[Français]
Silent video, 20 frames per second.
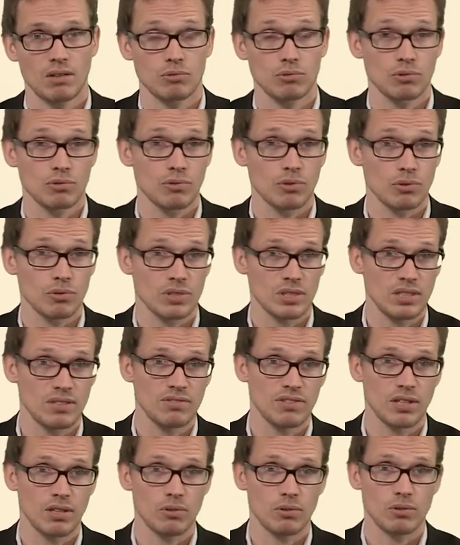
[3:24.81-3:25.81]
devant
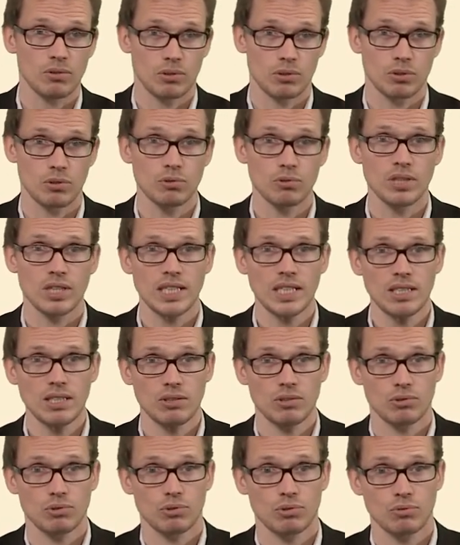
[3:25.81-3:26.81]
différents congrès,
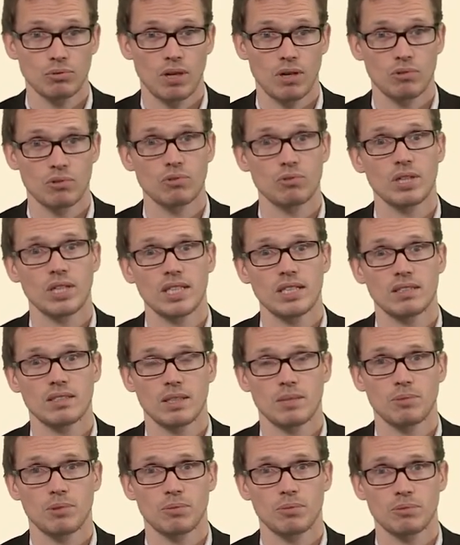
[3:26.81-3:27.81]
que ce soit le congrès des
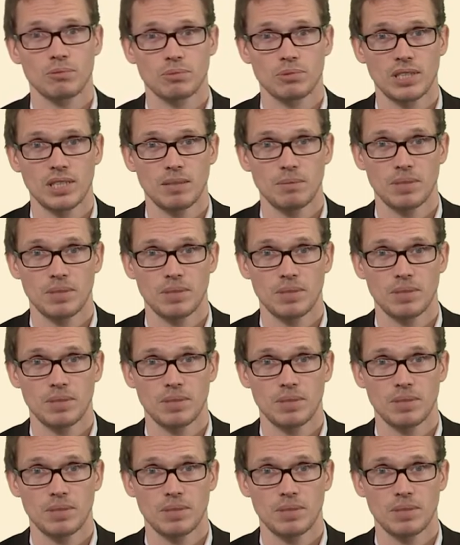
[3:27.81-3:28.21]
sapeurs-pompiers,